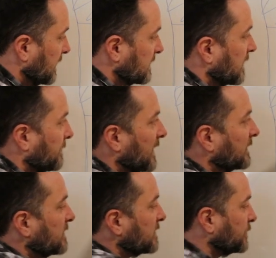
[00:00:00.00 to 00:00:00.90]
Esta
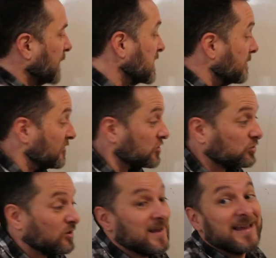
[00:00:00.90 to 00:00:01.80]
parte es España, pero
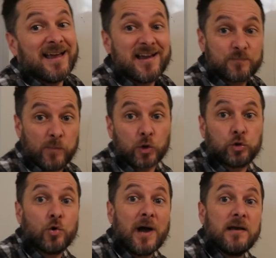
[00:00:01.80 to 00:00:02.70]
esto es
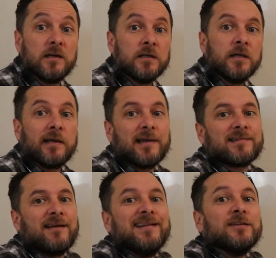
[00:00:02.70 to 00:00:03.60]
Portugal, que
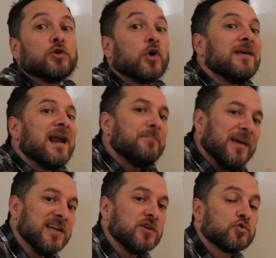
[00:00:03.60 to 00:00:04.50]
está dentro de la
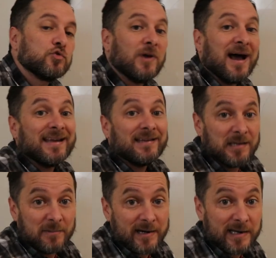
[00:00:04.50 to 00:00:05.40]
península
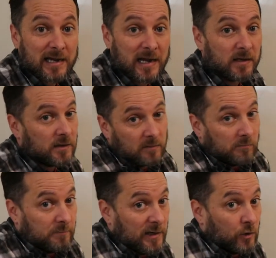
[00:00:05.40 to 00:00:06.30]
ibérica,
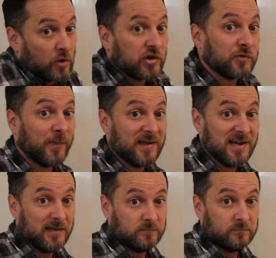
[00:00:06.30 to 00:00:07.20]
pero no es España.